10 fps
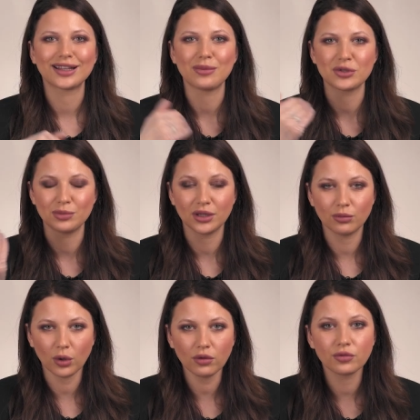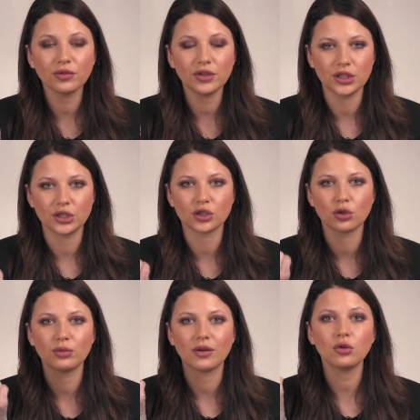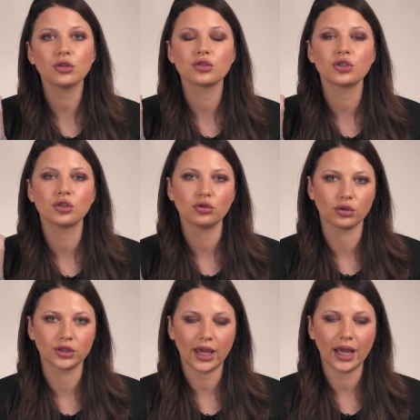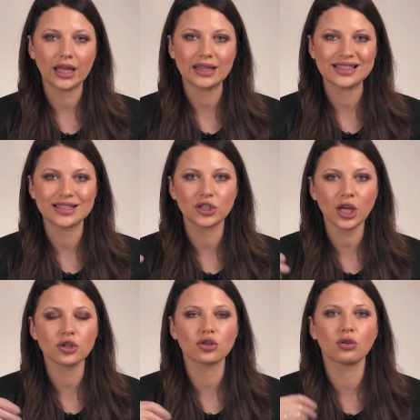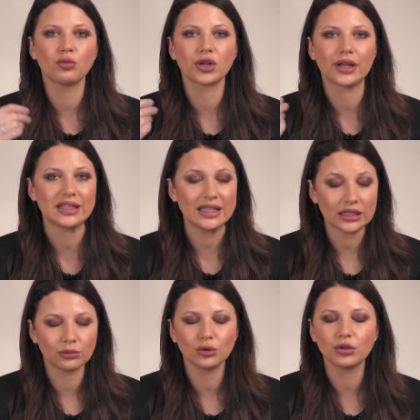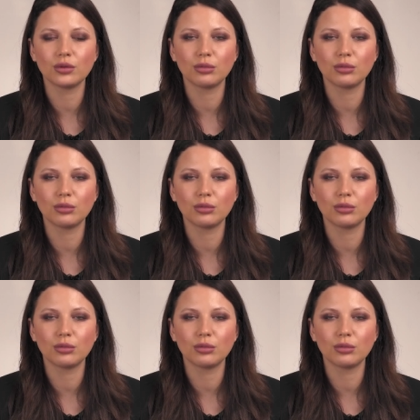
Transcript: Когда мы смыли бровь, вы видите, что у меня волос очень тонкий, а это означает, что любой краситель будет